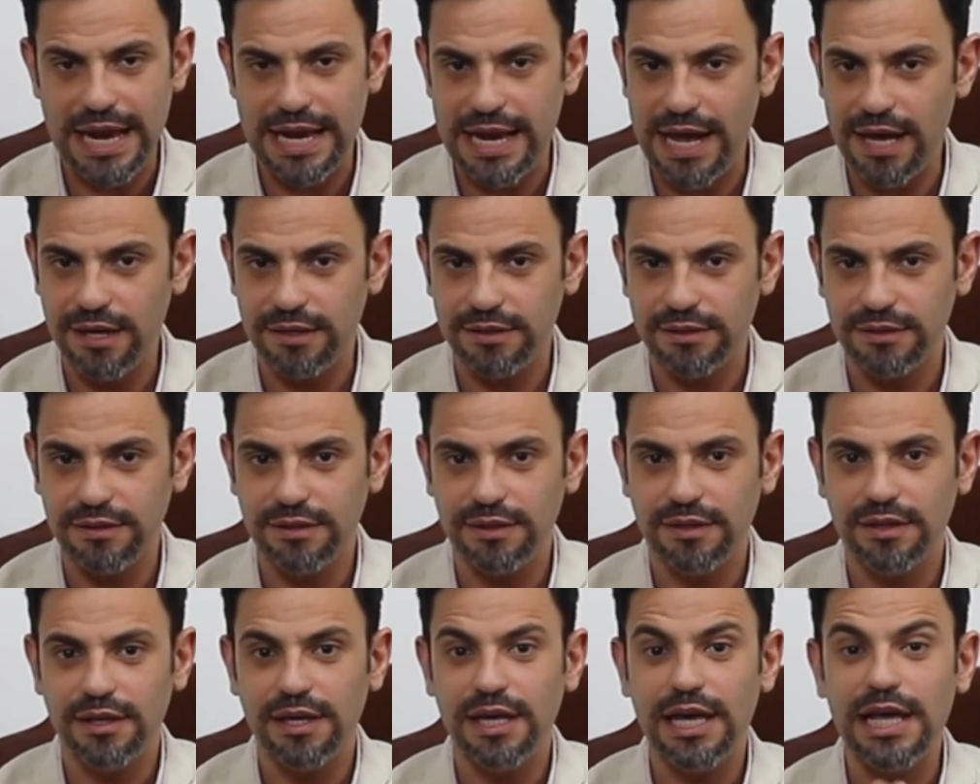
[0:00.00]
لا
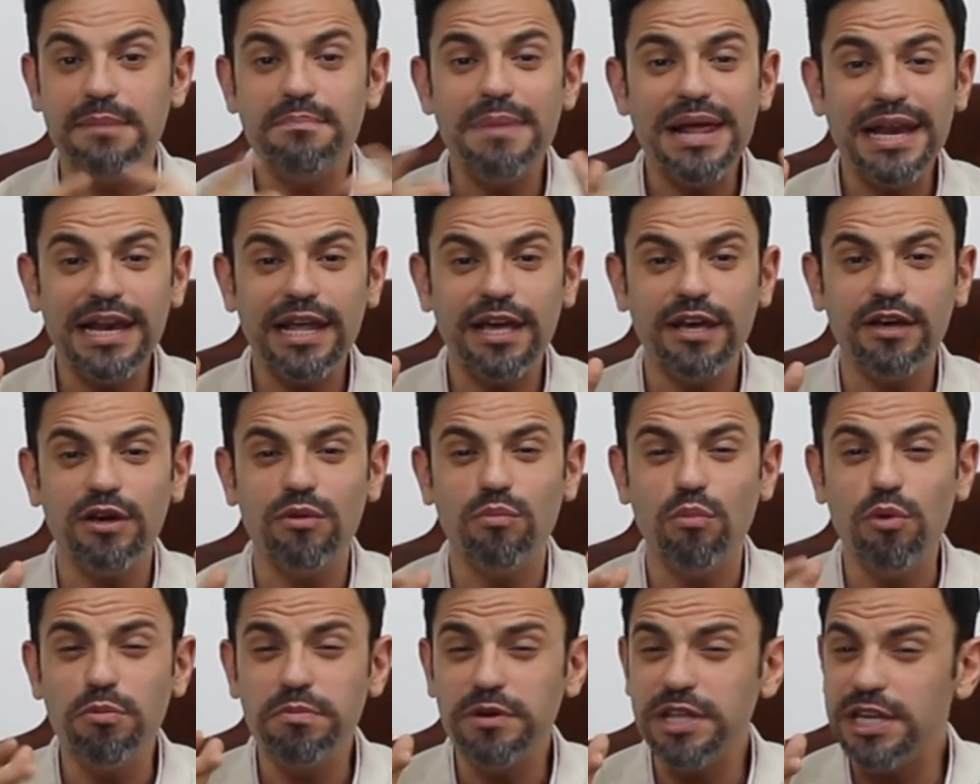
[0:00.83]
الملح
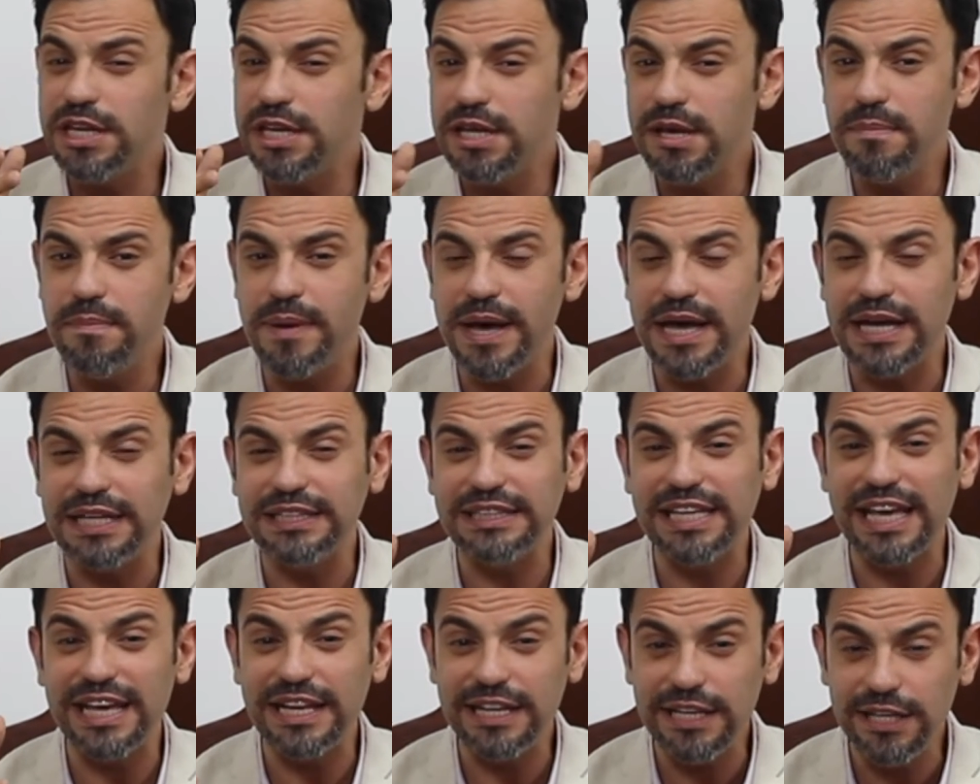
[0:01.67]
ممكن يبقى
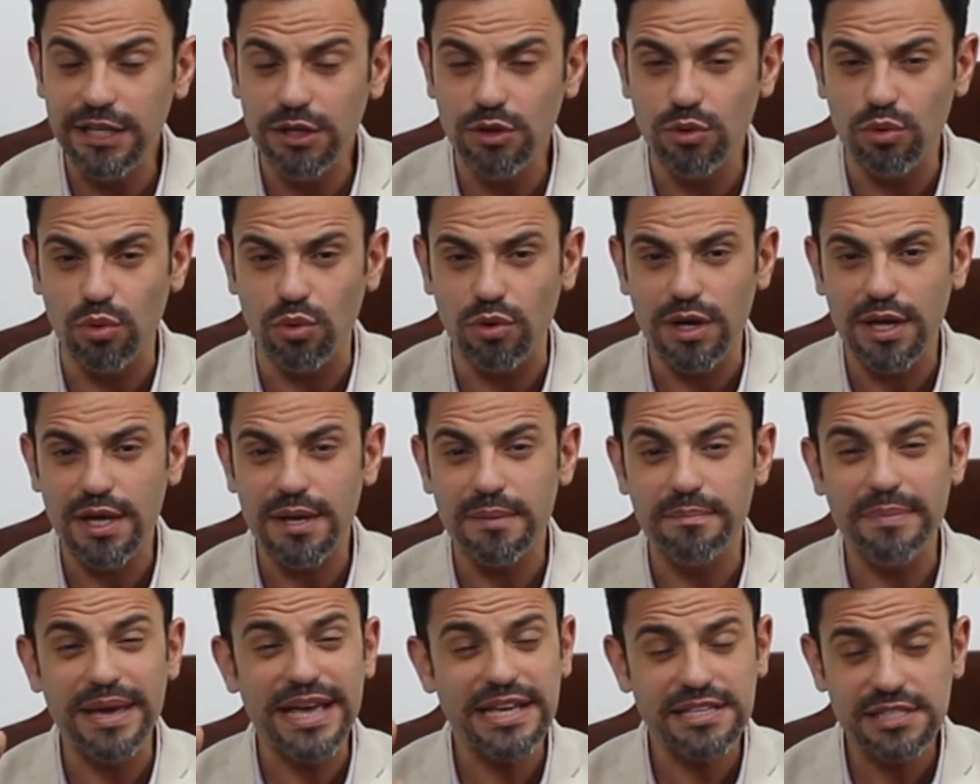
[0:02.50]
تقليله
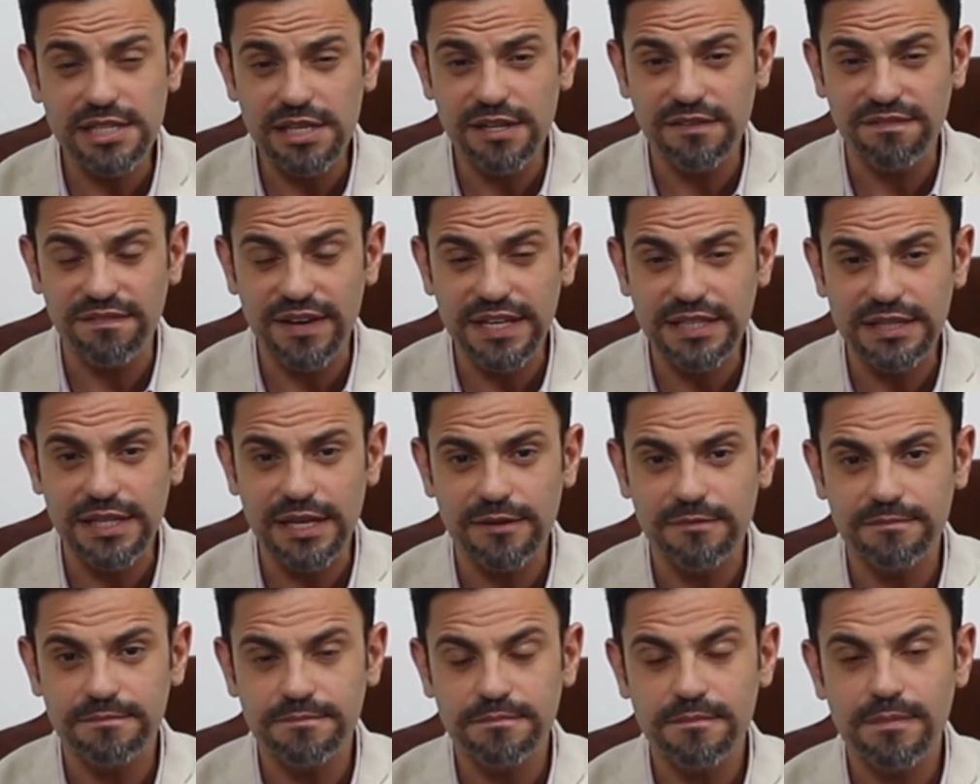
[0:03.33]
بهذه الفايده
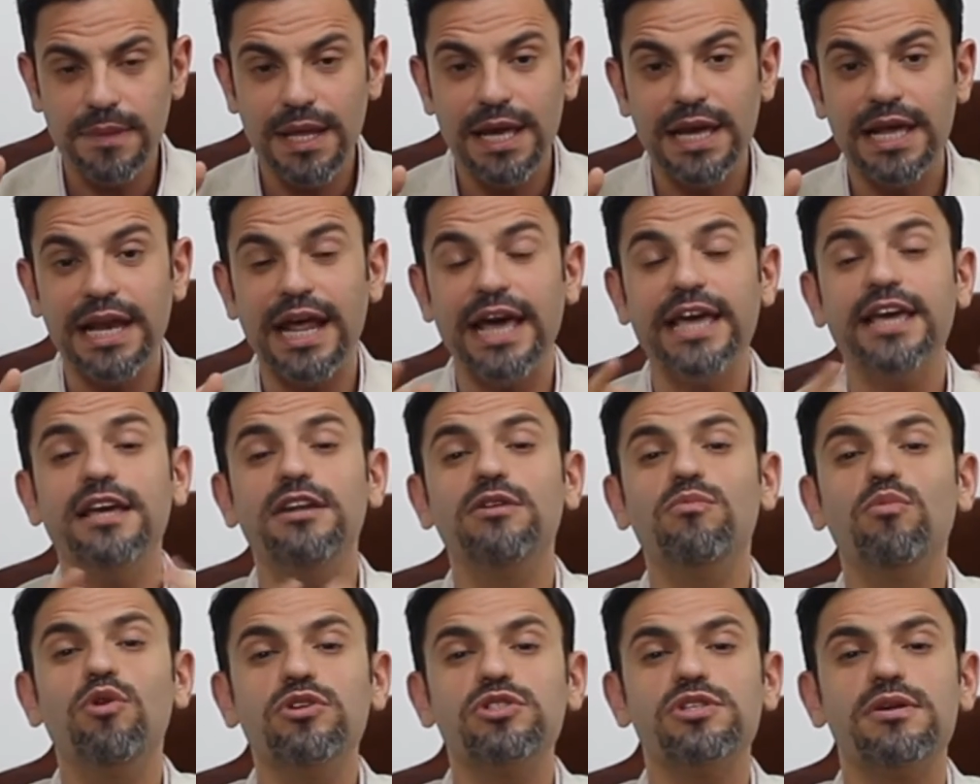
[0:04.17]
الحقيقه
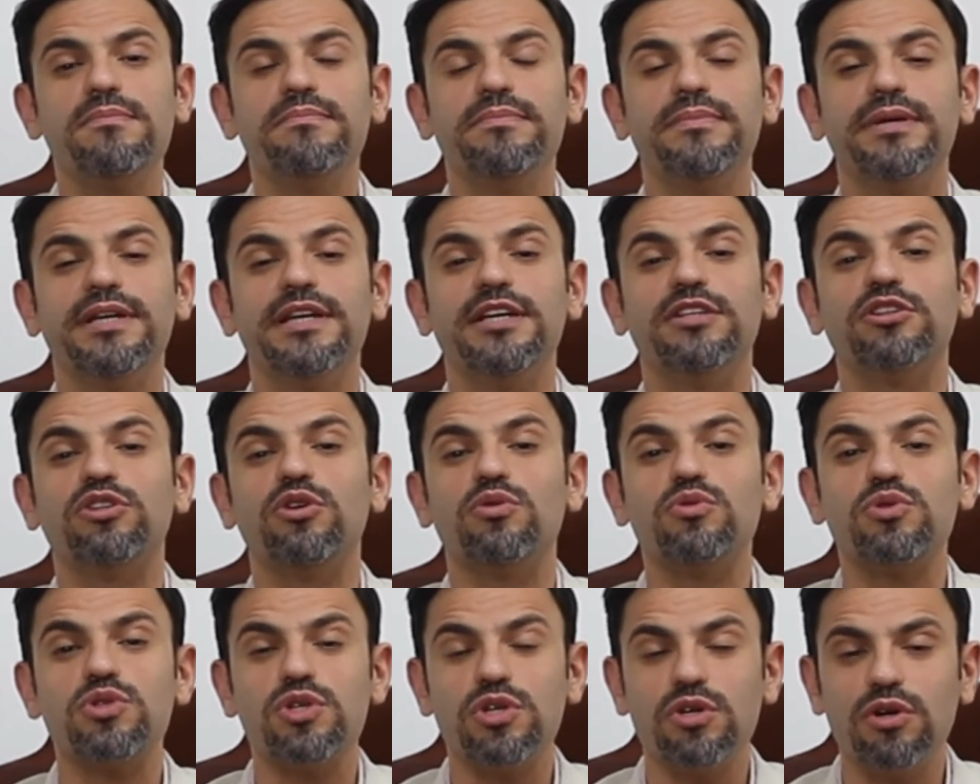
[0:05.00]
ان معظم
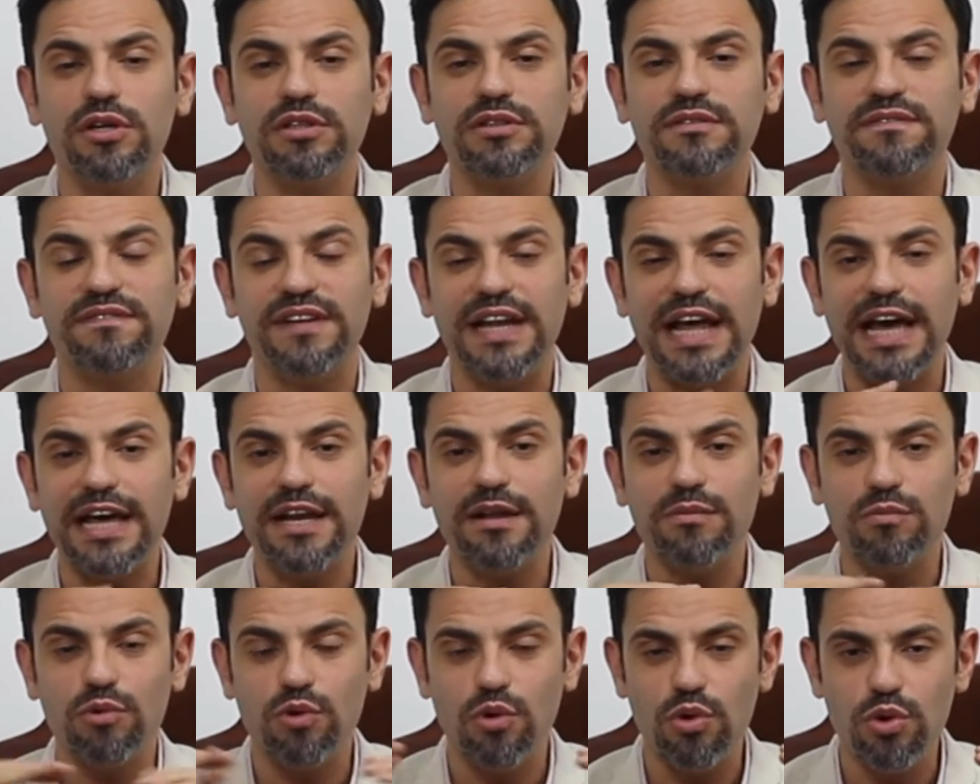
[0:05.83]
التوصيات في
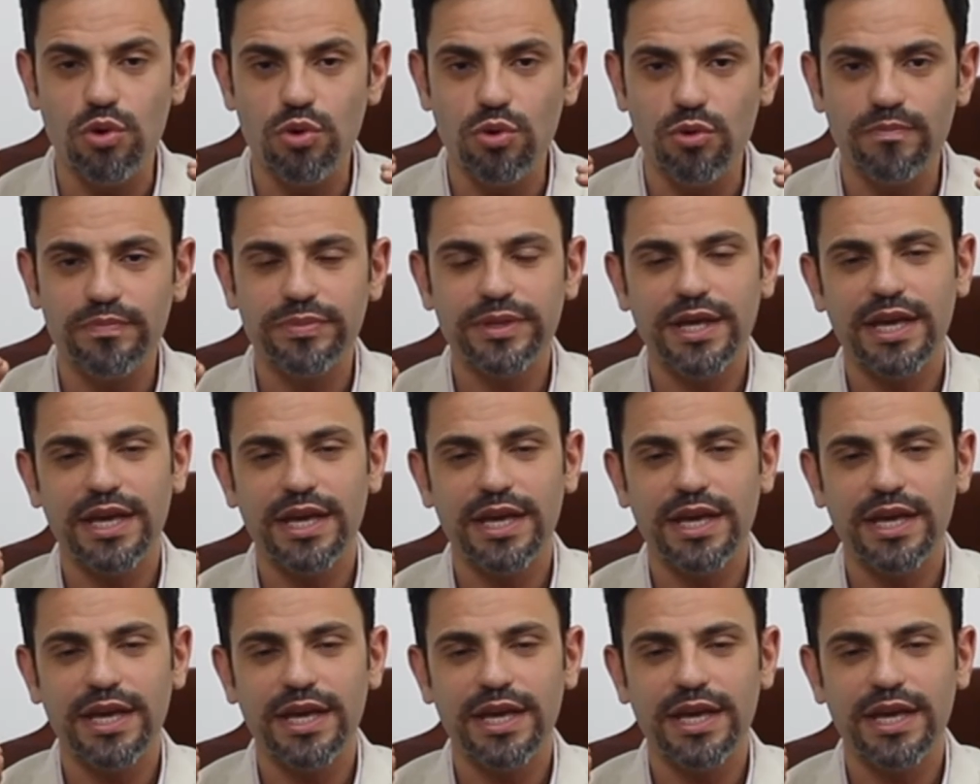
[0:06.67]
العالم كله